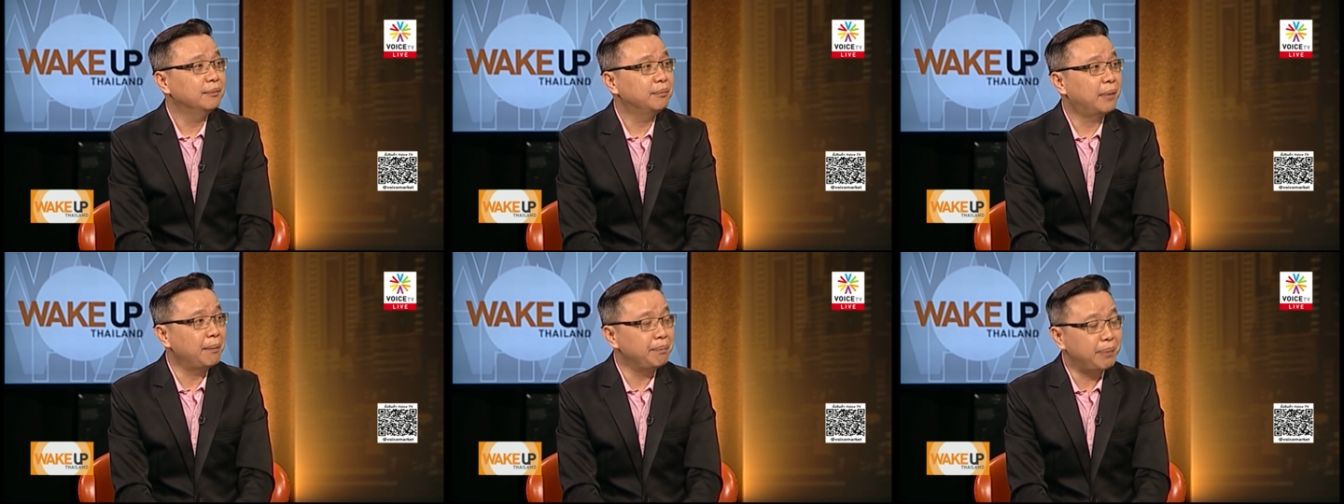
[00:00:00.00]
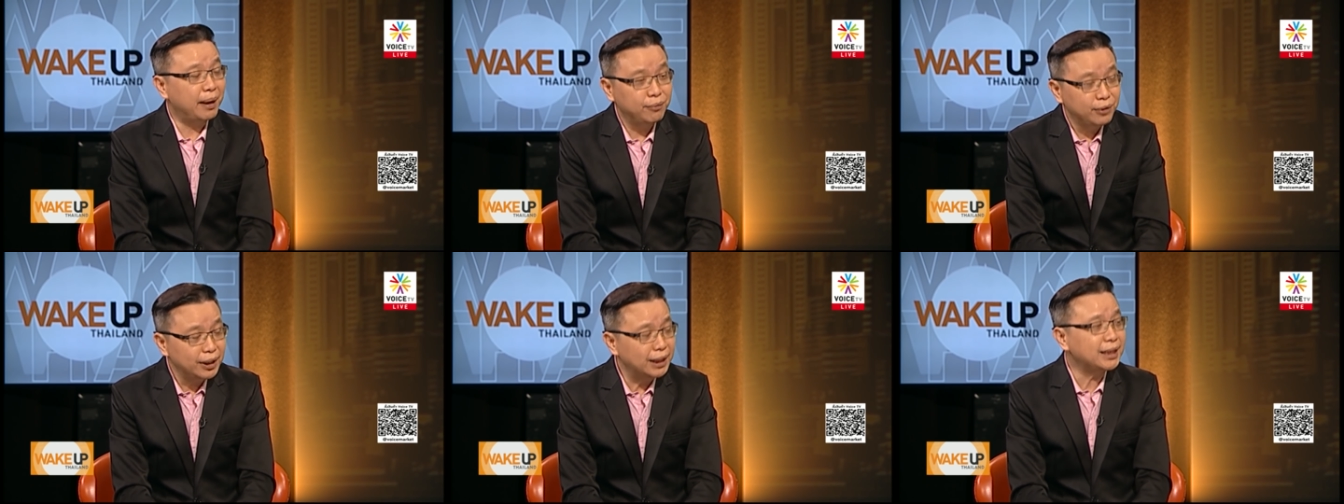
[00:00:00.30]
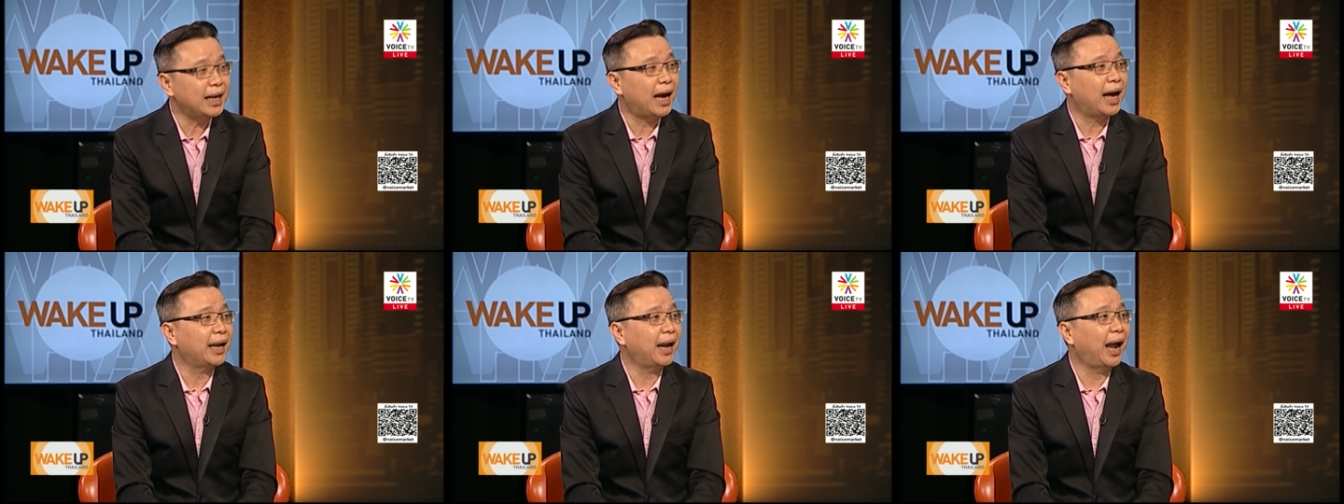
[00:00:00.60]
มันเป็นวิท
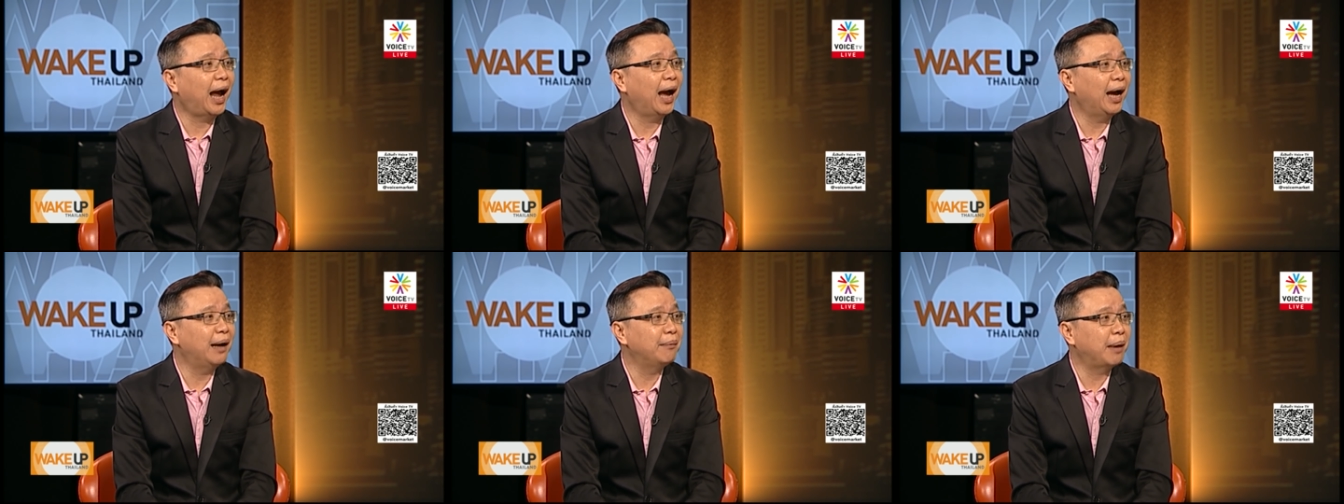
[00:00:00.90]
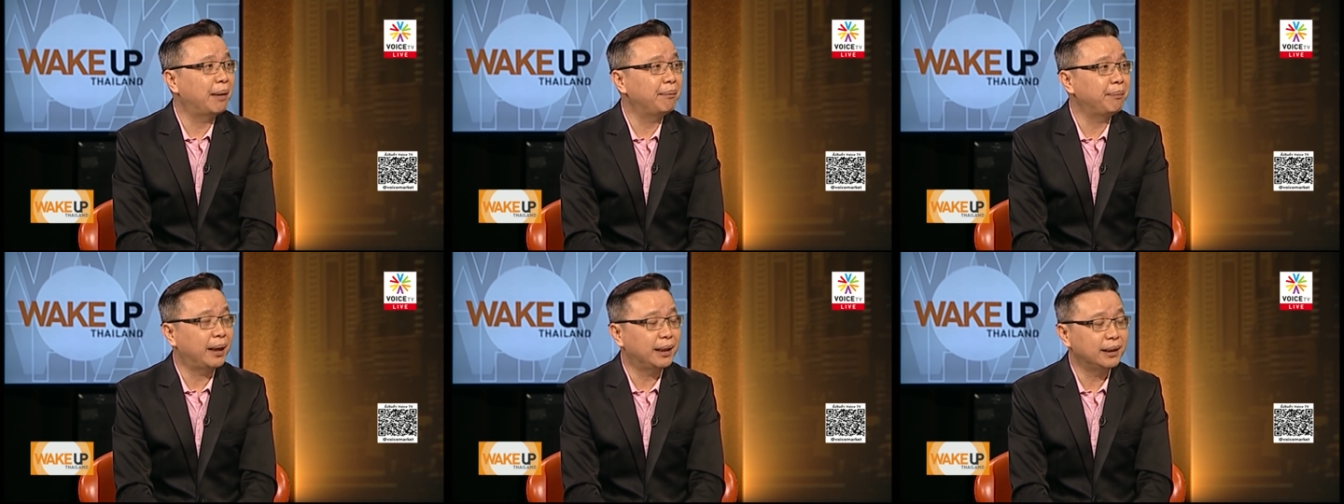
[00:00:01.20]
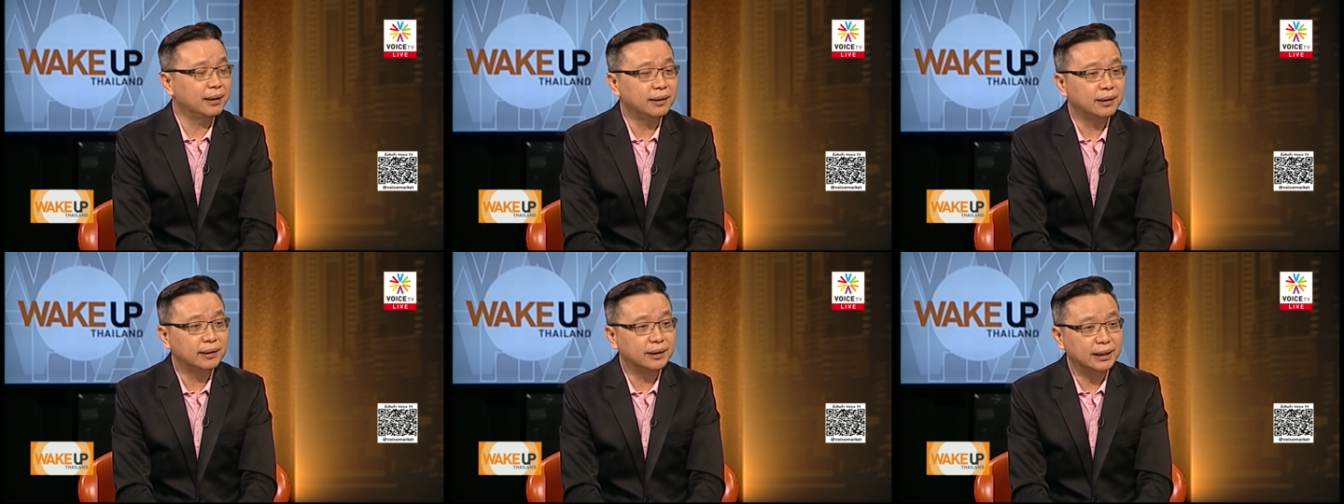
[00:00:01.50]
ยาศาสตร์นะฮะ มันเป็น
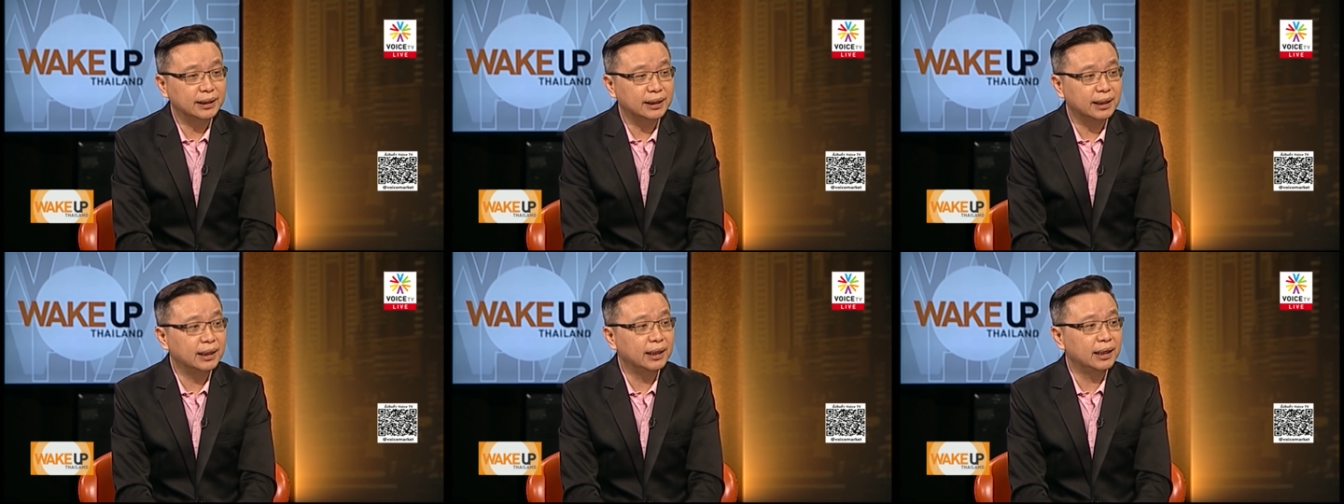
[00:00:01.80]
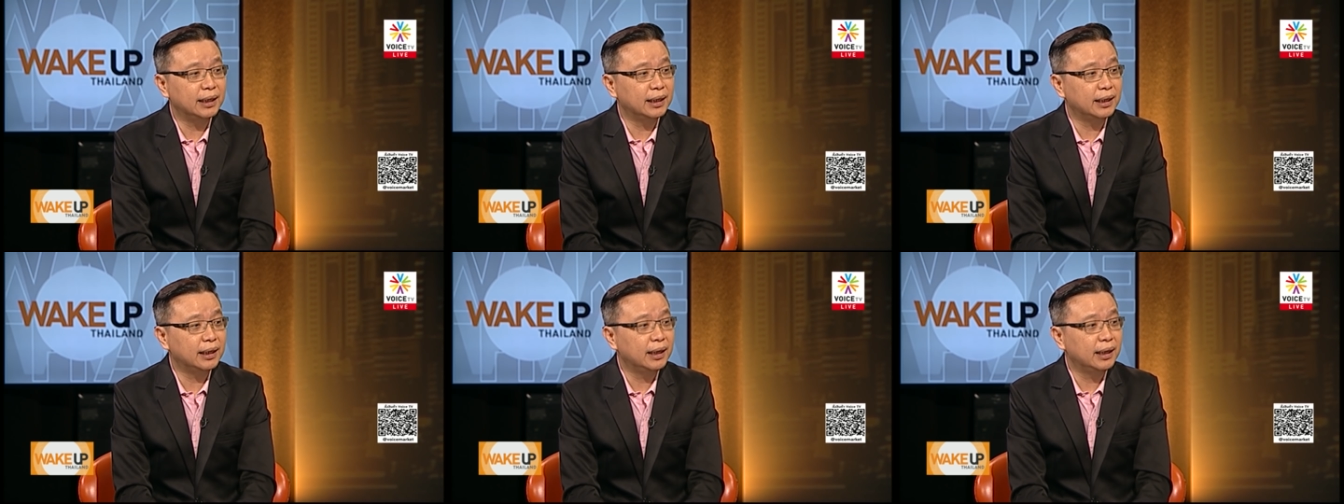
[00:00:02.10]
ทฤษฎี